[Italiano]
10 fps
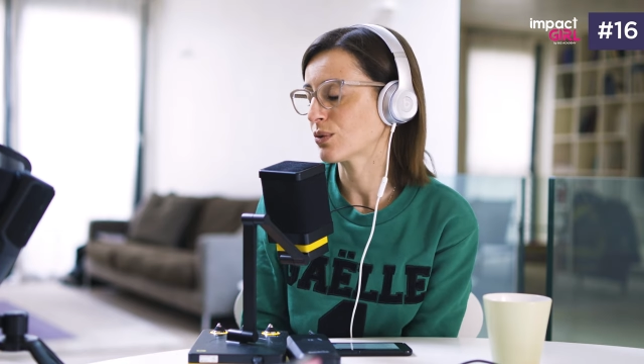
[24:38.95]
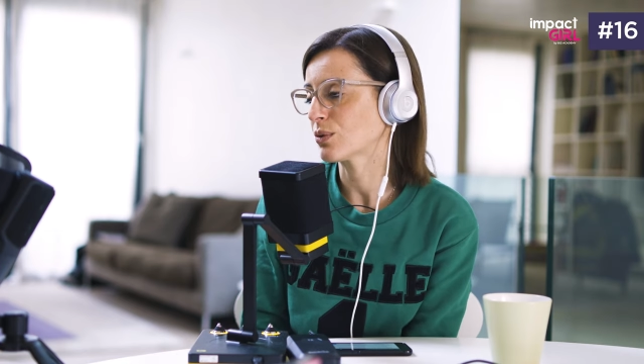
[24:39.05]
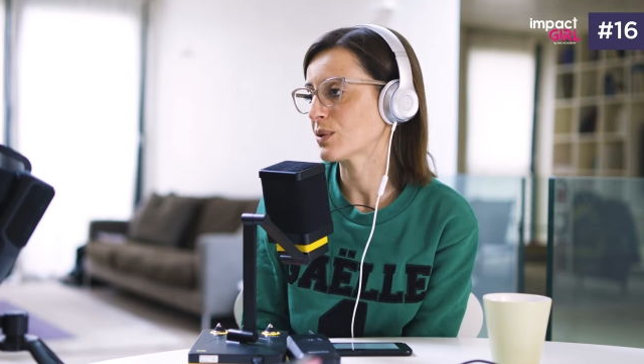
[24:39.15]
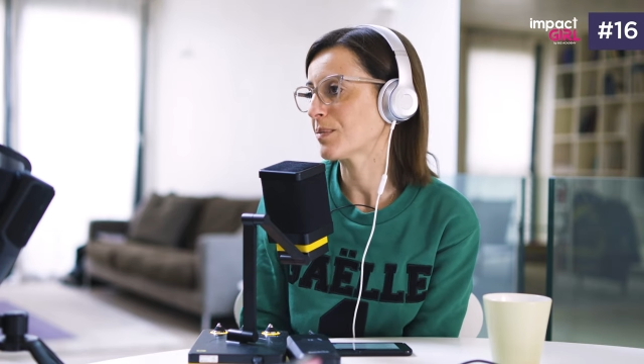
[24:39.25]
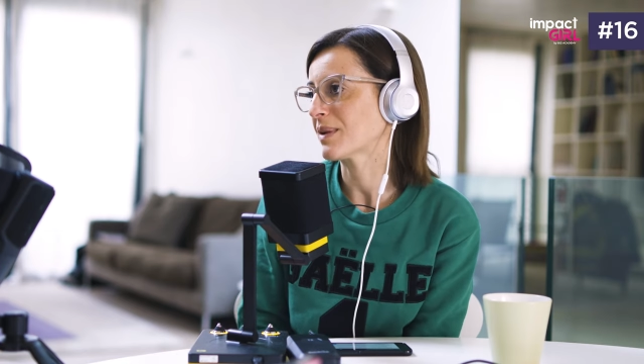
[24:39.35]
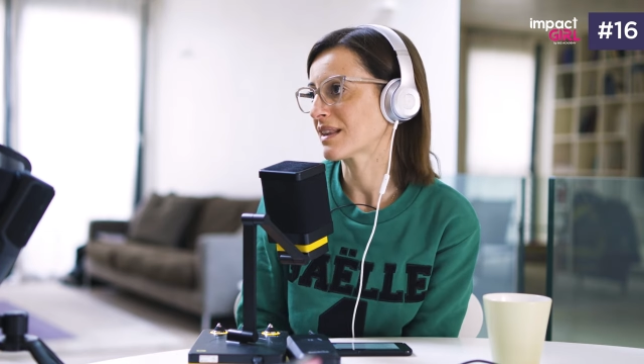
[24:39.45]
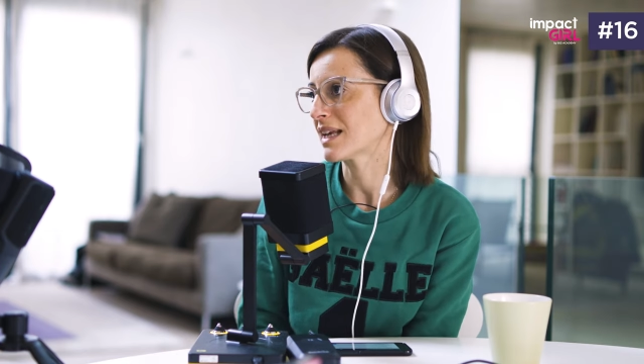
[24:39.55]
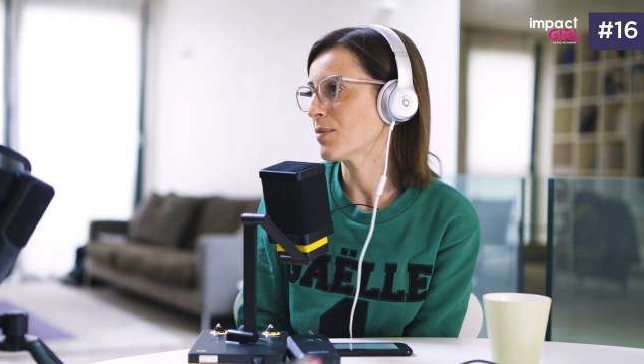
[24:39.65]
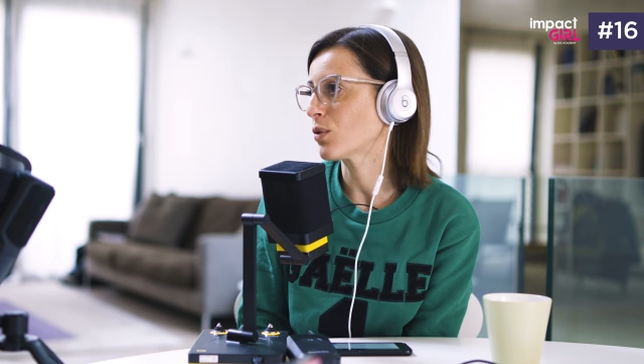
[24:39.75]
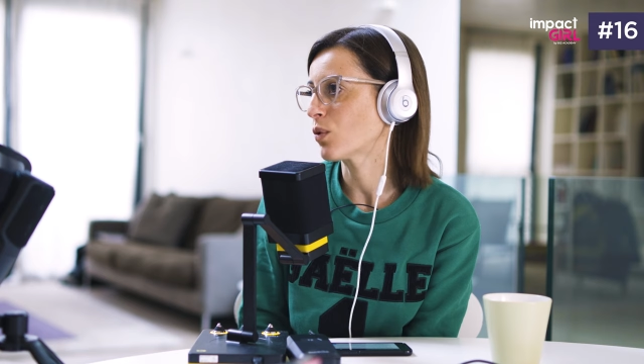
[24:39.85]
noi
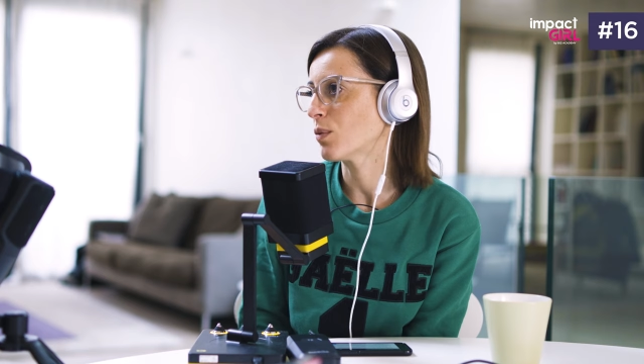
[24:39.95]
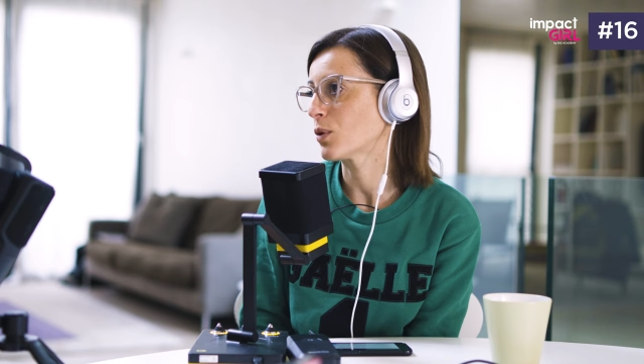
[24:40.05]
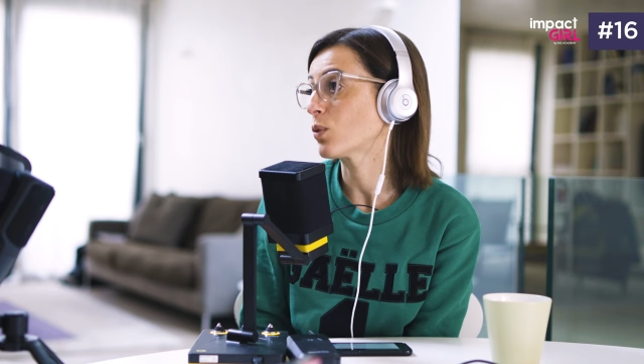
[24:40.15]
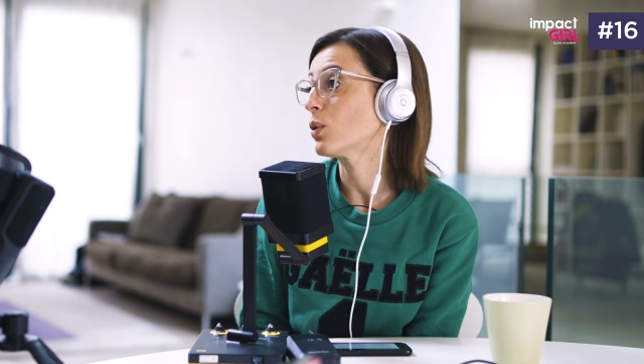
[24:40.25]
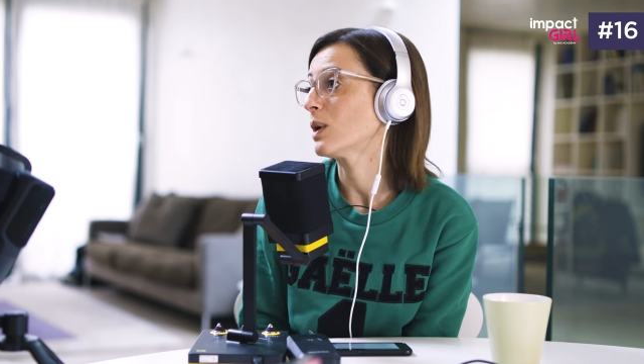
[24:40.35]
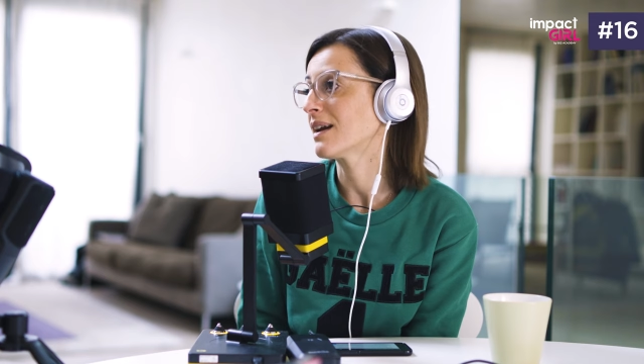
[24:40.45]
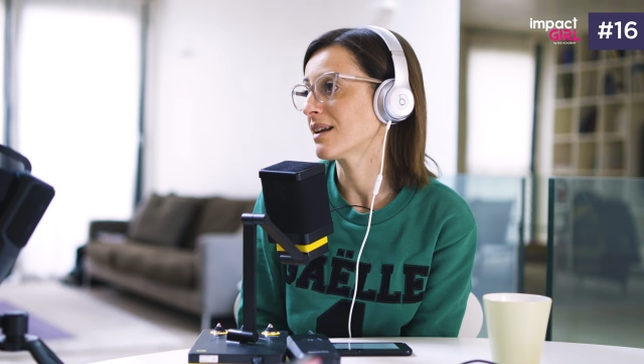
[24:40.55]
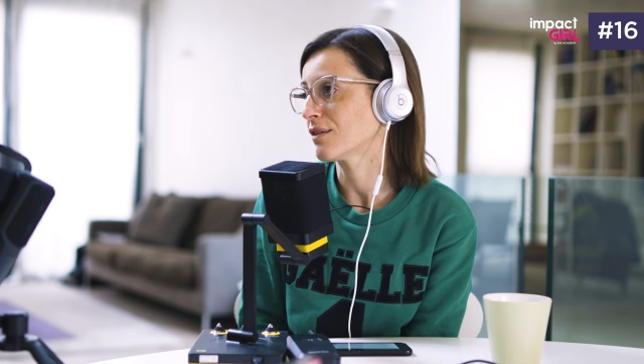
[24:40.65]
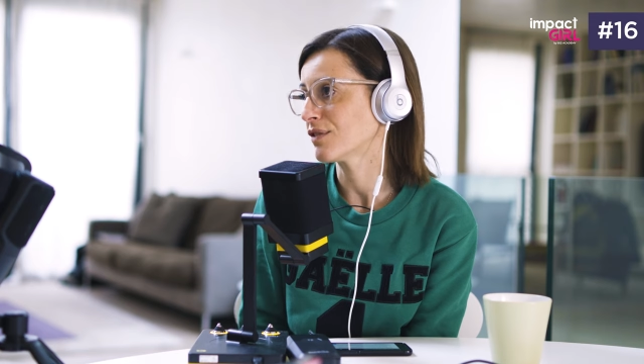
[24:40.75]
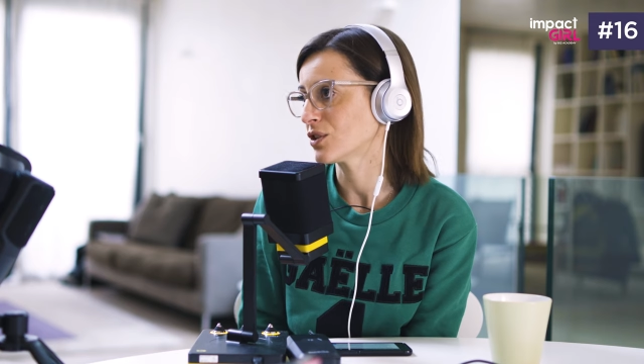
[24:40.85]
partiamo come un
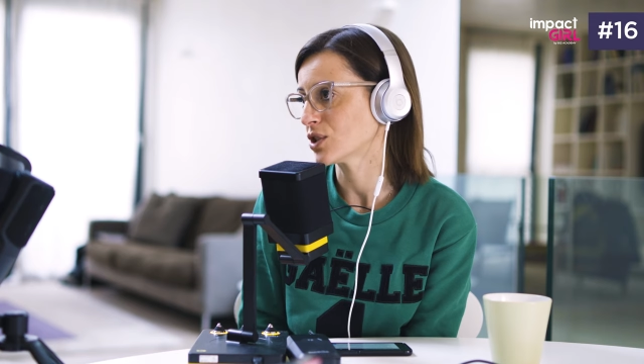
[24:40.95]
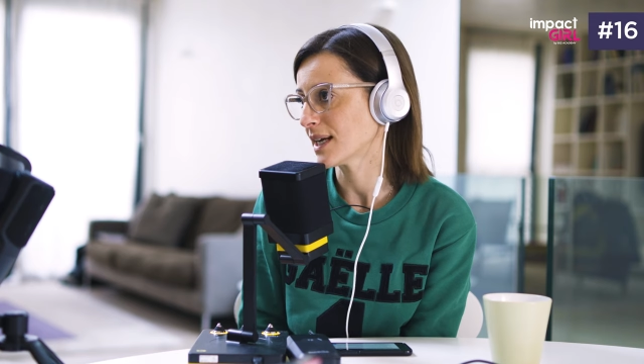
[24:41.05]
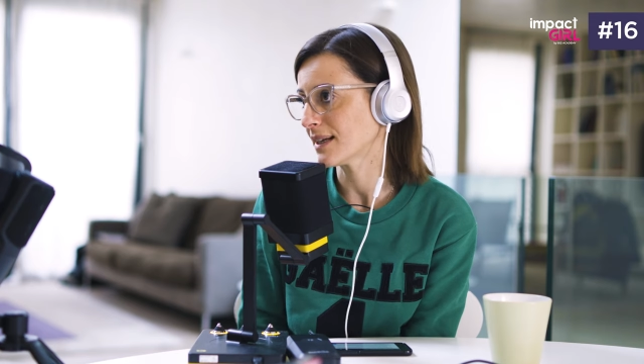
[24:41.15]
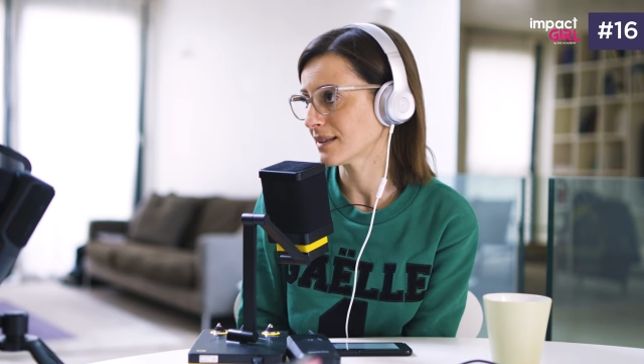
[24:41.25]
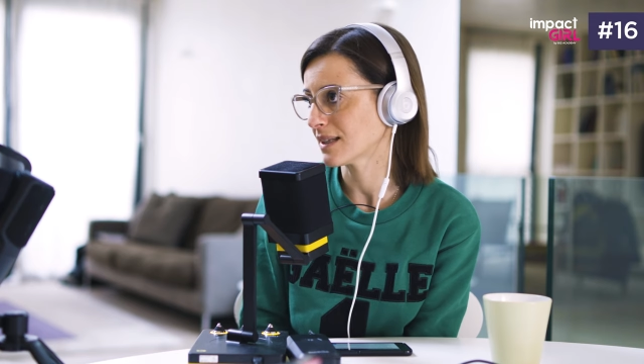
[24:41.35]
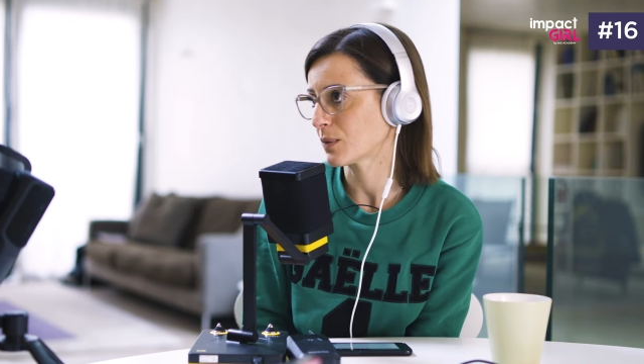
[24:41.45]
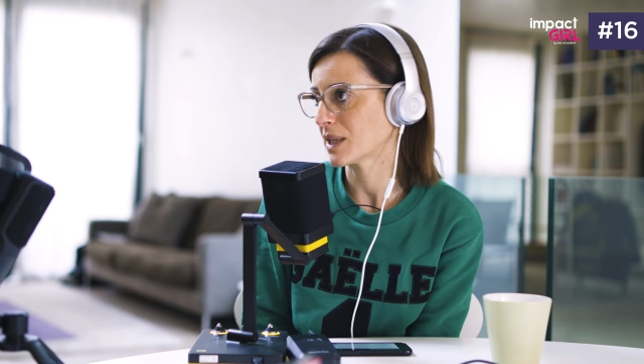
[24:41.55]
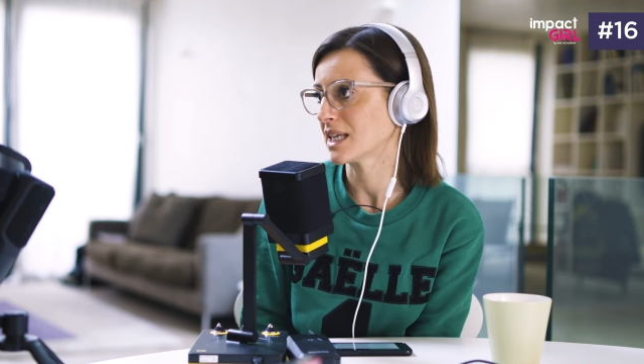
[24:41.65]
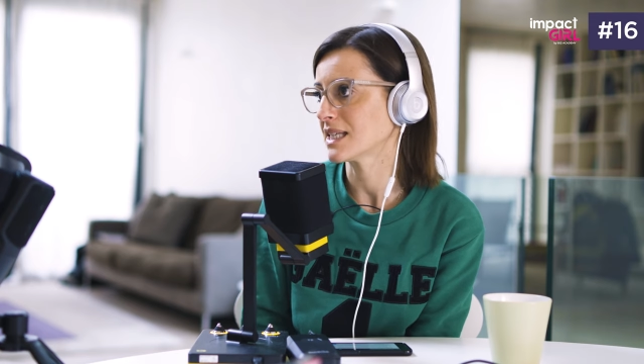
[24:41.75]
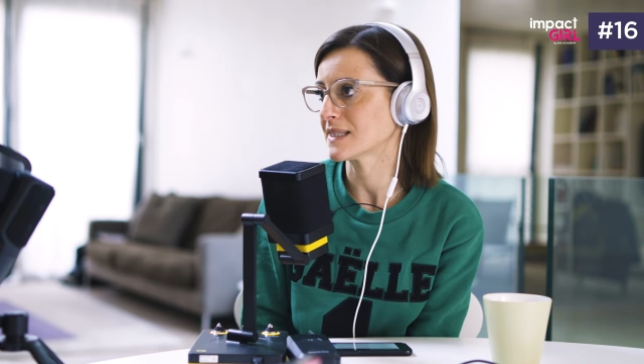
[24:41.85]
collare refrigerante,
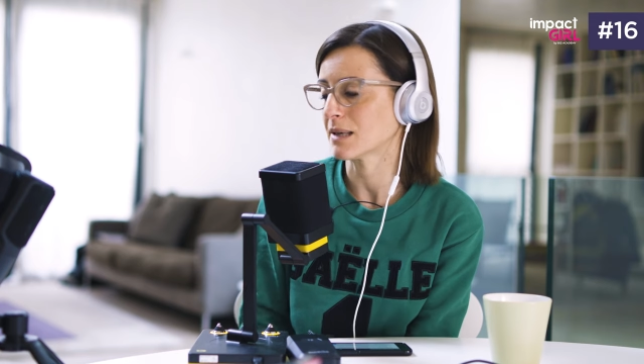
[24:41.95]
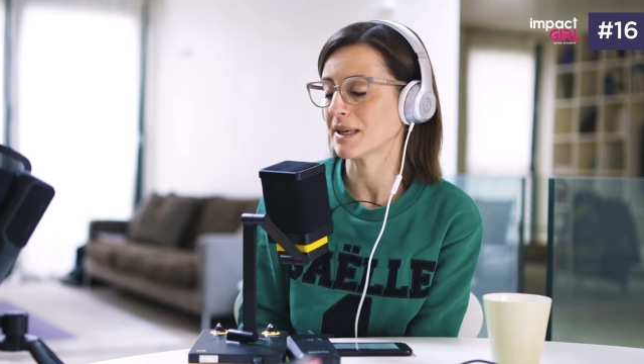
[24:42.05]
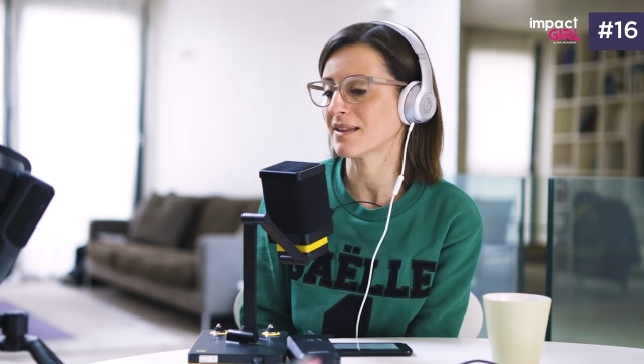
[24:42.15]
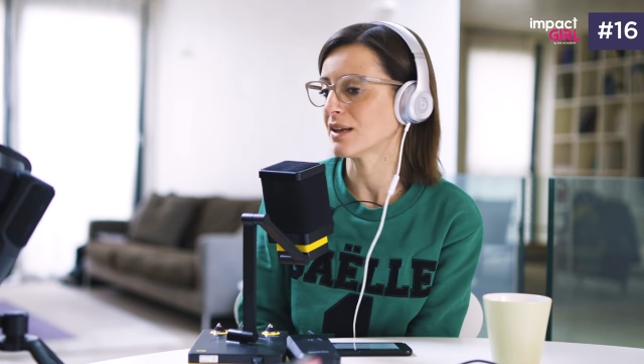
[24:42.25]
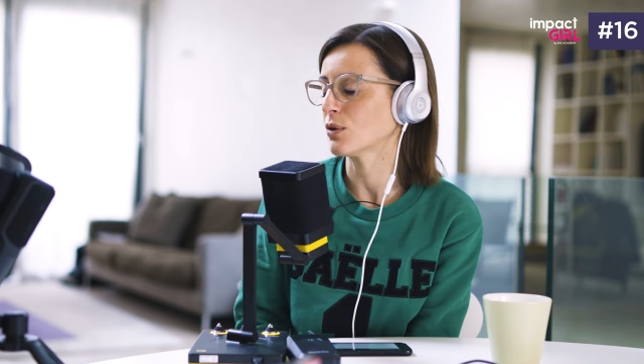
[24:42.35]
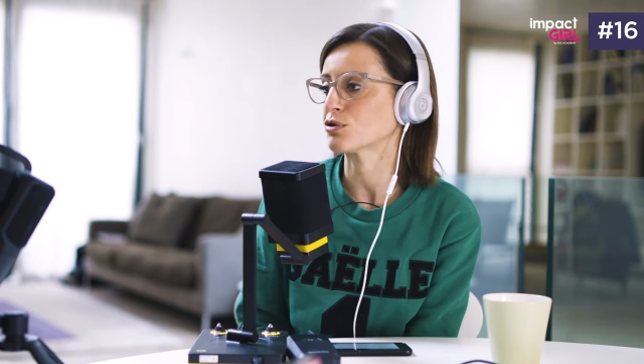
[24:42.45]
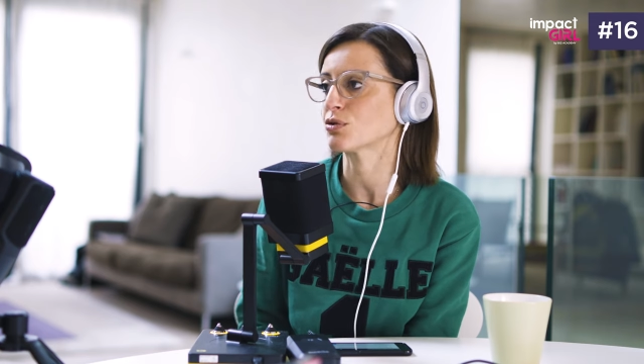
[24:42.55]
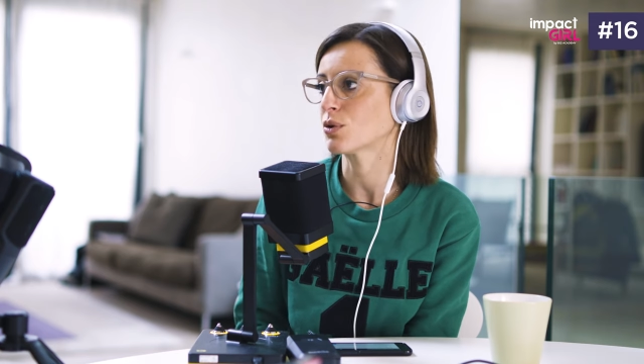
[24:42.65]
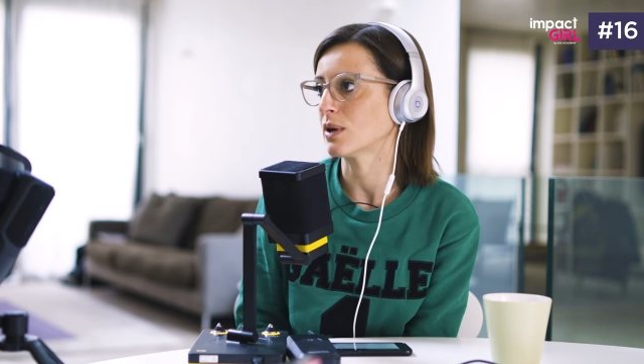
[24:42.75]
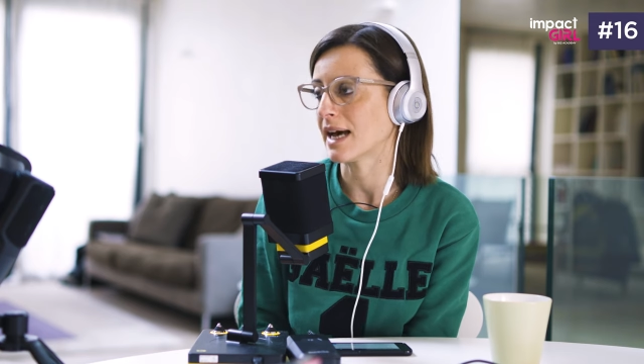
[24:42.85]
quindi inizialmente il
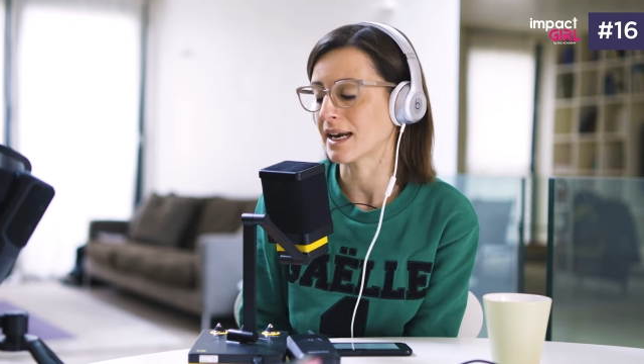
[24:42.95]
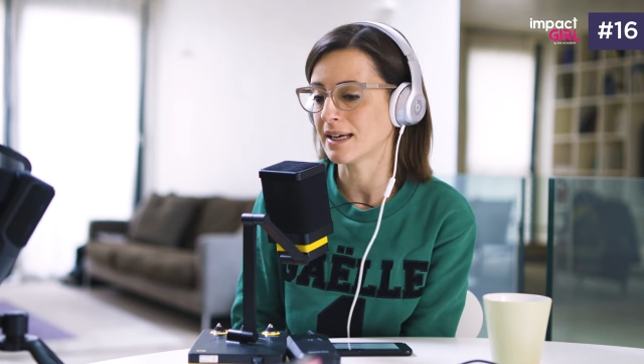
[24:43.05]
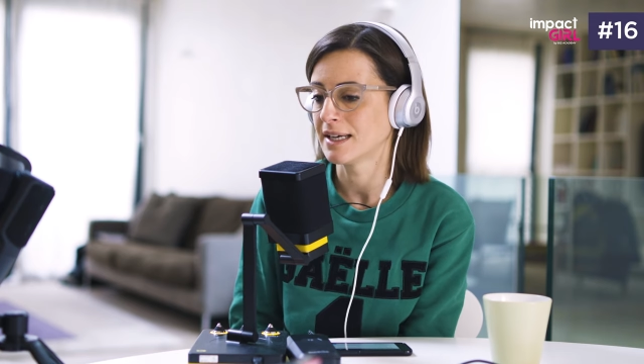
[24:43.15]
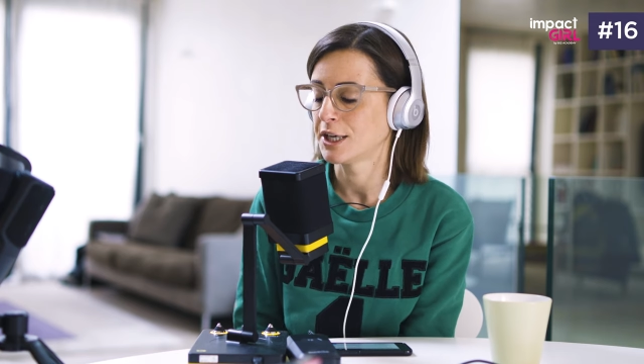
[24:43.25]
nostro collare